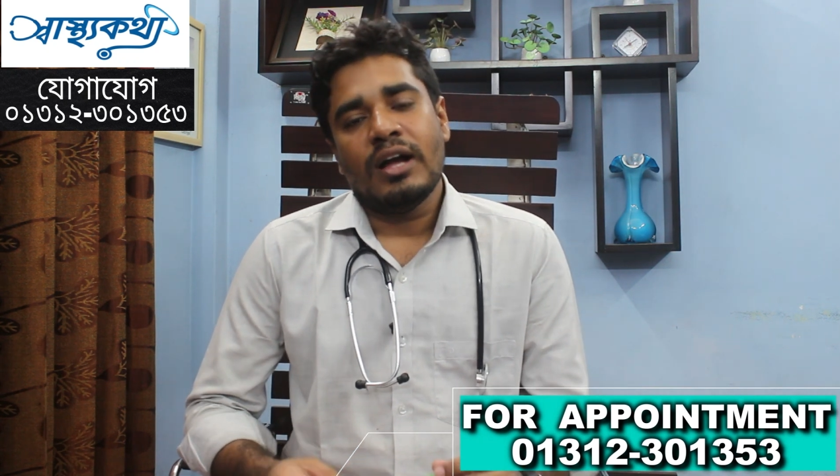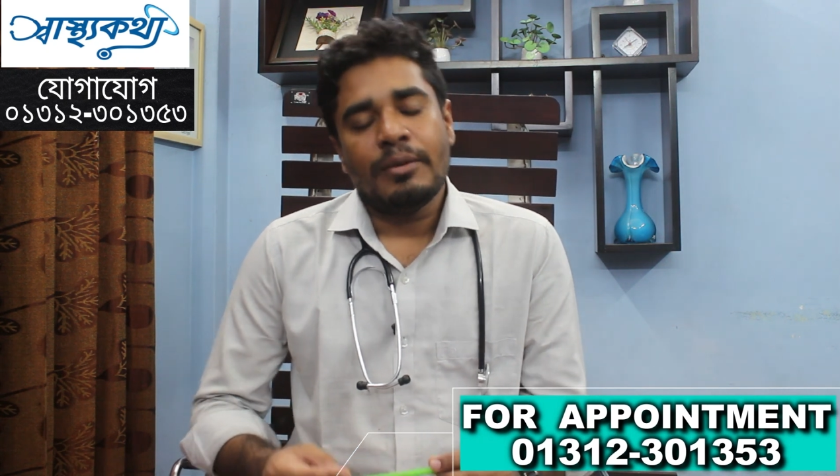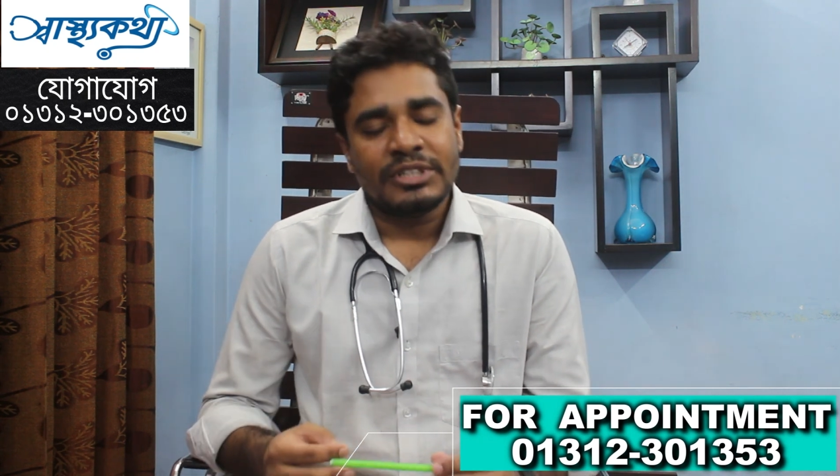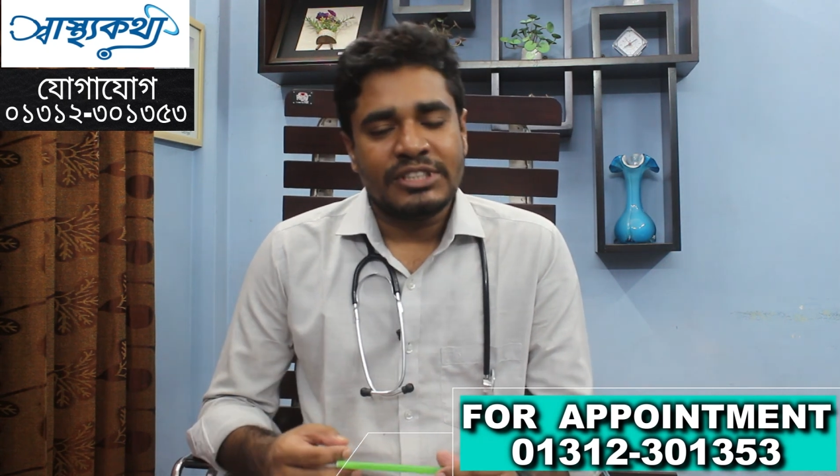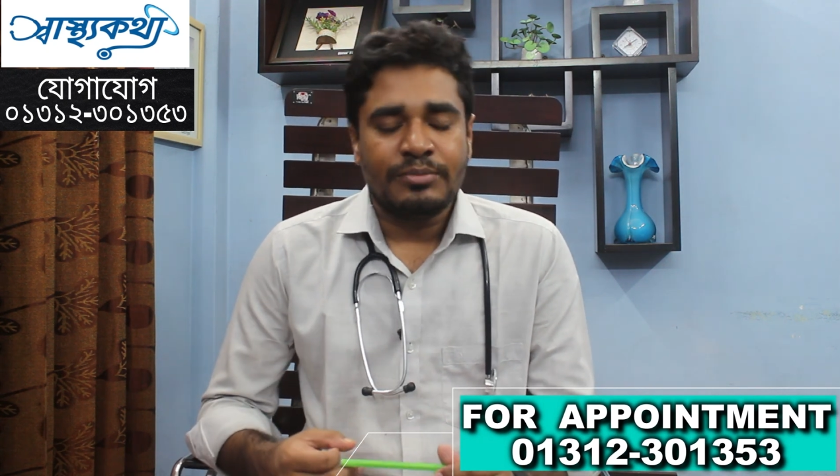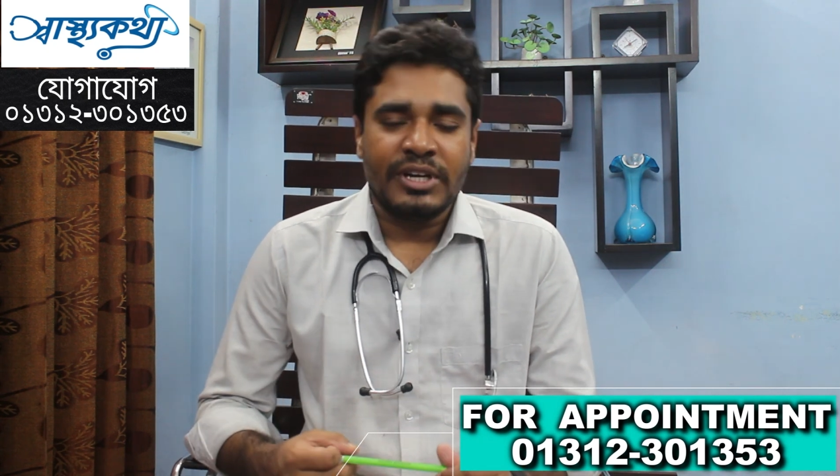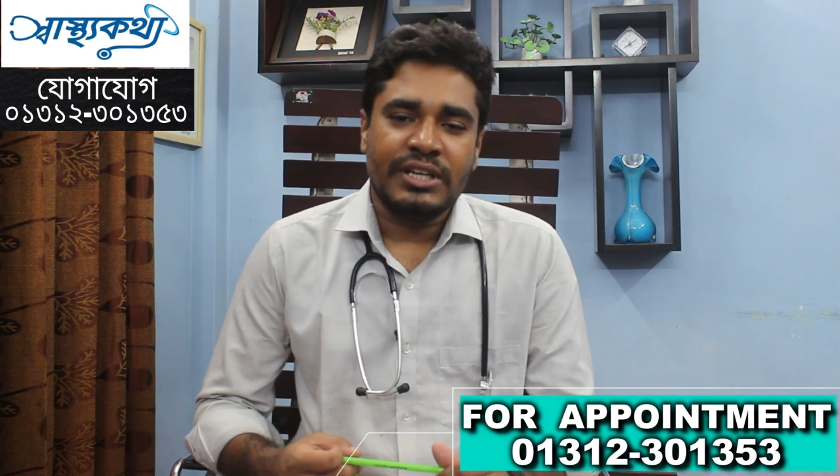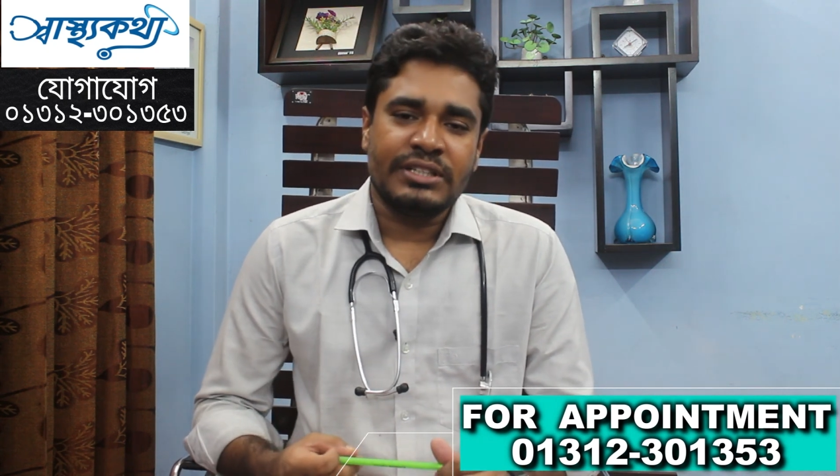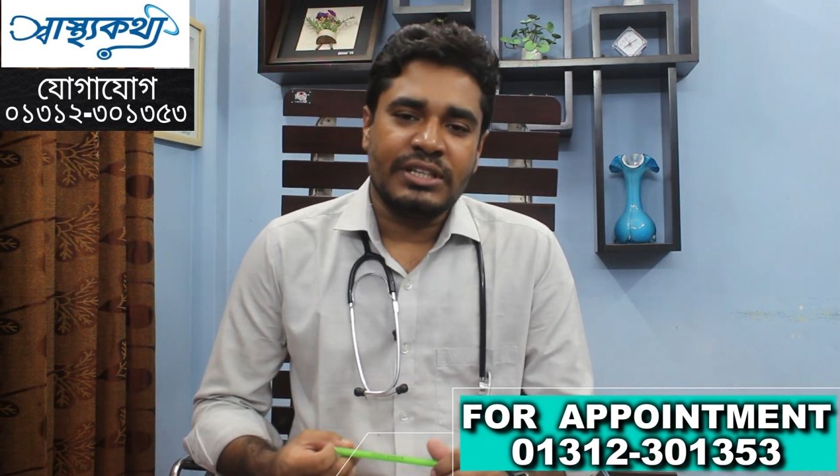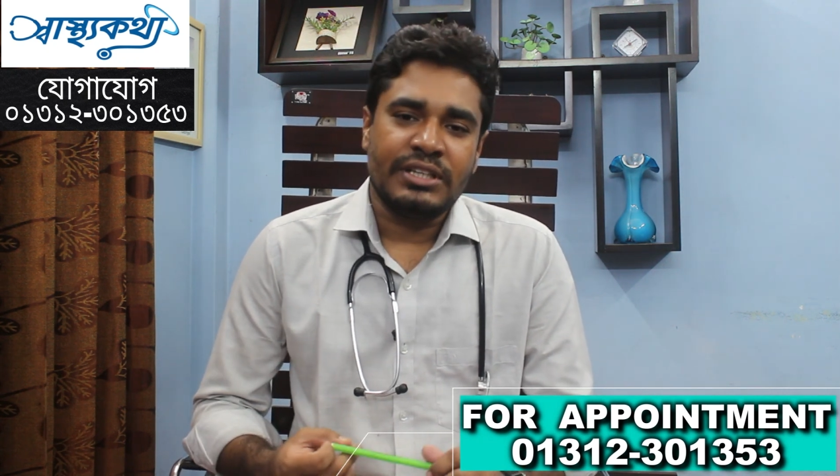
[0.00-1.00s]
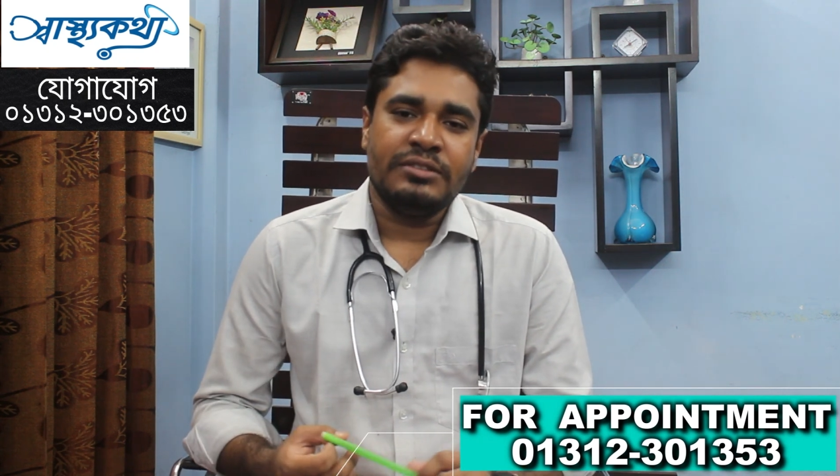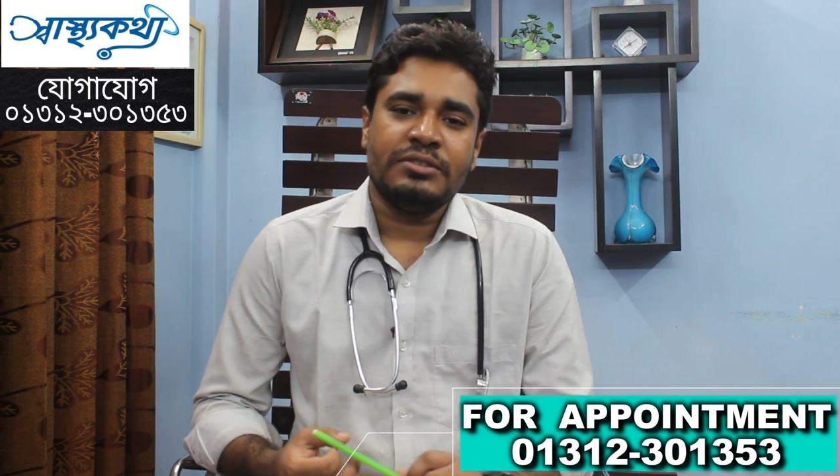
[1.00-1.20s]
আমার চেম্বারে এসে